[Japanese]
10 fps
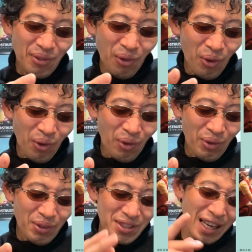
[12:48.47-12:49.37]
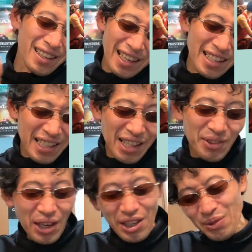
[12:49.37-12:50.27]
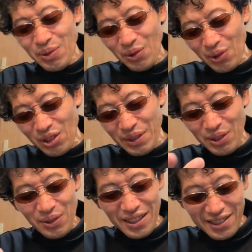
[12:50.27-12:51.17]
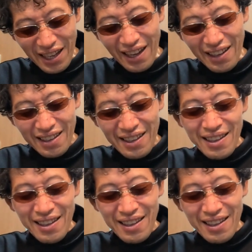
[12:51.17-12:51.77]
こう、作家性とかいうものを汲み取ってさ、